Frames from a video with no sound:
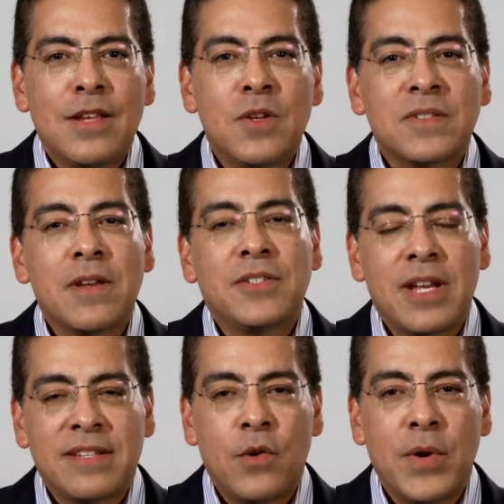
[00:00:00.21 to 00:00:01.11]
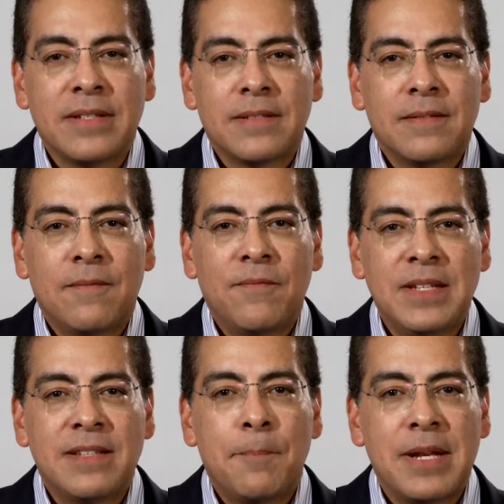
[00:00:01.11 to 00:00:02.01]
Yo soy Jesse Ruiz,
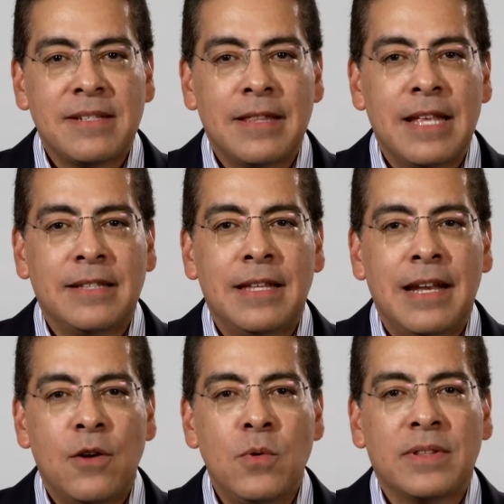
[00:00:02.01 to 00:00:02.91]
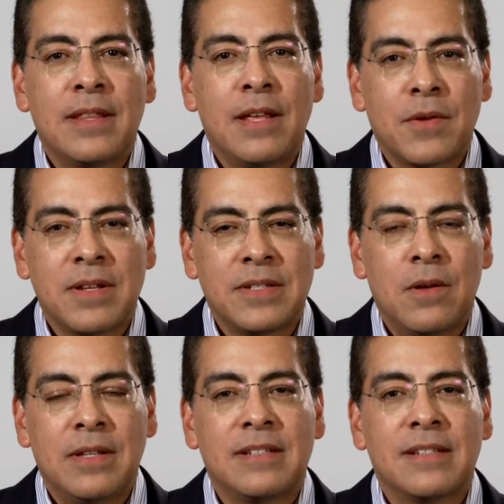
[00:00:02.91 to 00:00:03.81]
vicepresidente de la Junta de
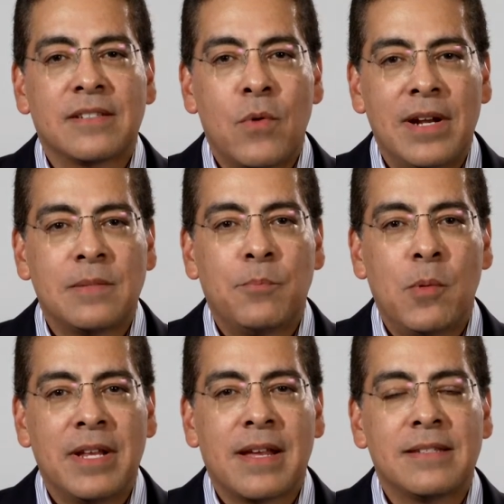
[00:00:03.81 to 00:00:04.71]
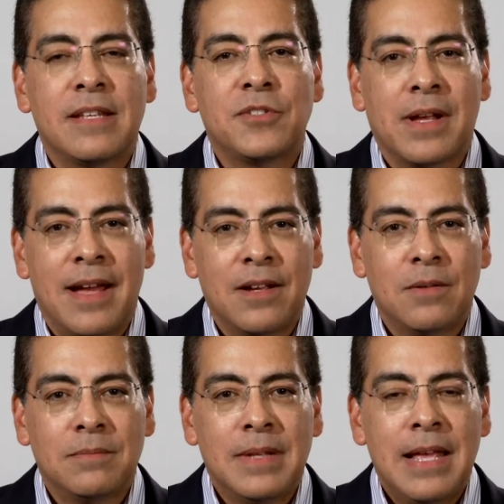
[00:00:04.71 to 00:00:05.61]
Educación de las Escuelas Públicas de Chicago.